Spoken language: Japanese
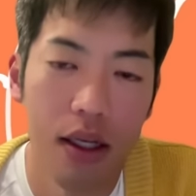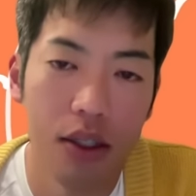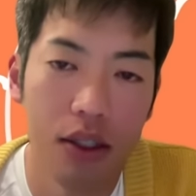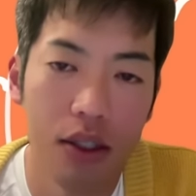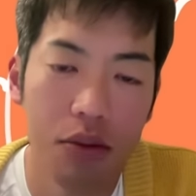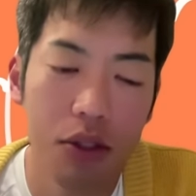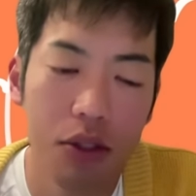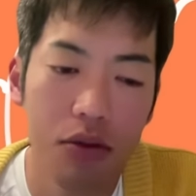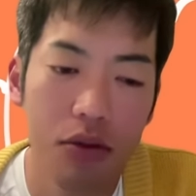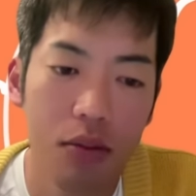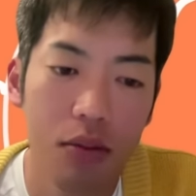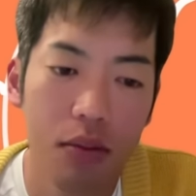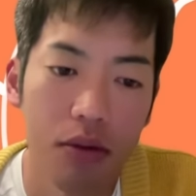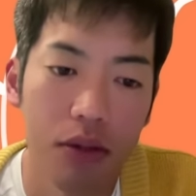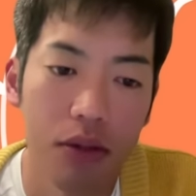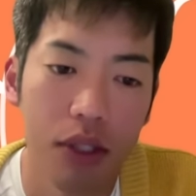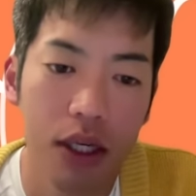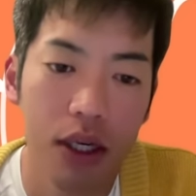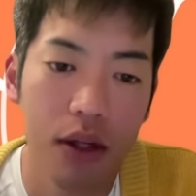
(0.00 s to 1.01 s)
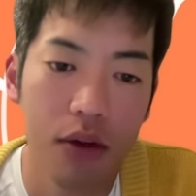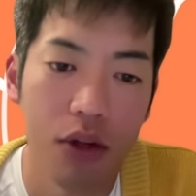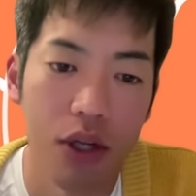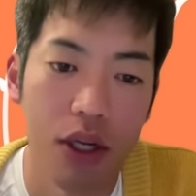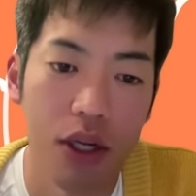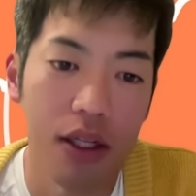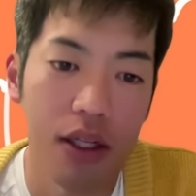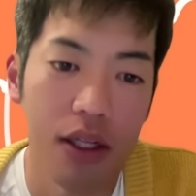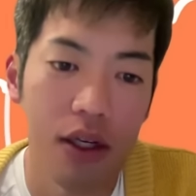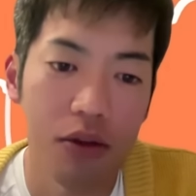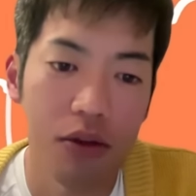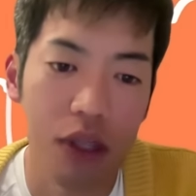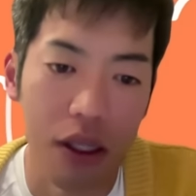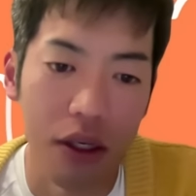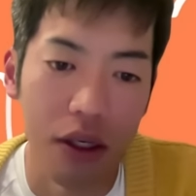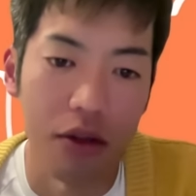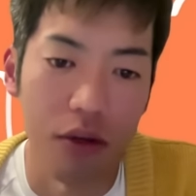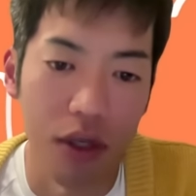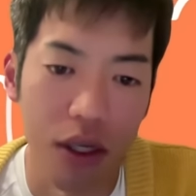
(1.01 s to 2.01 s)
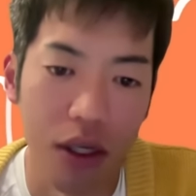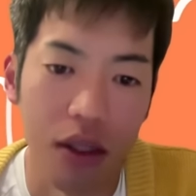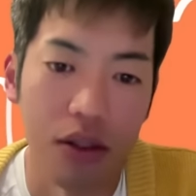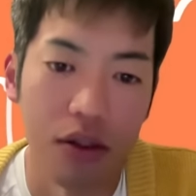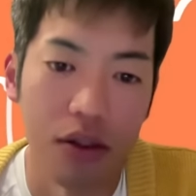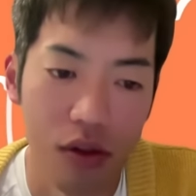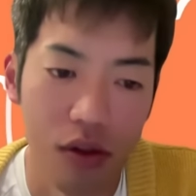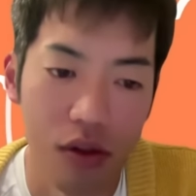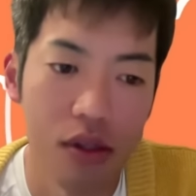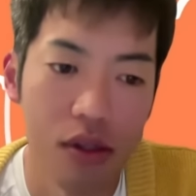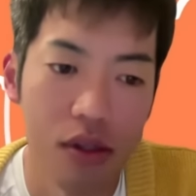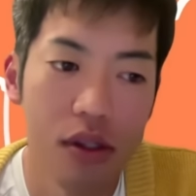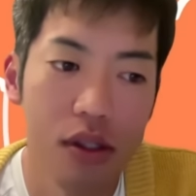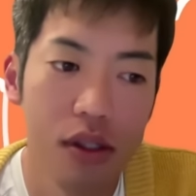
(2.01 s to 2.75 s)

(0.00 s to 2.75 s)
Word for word: 自民党ってまあフリーハンドでやりたい放題できるわけですよ。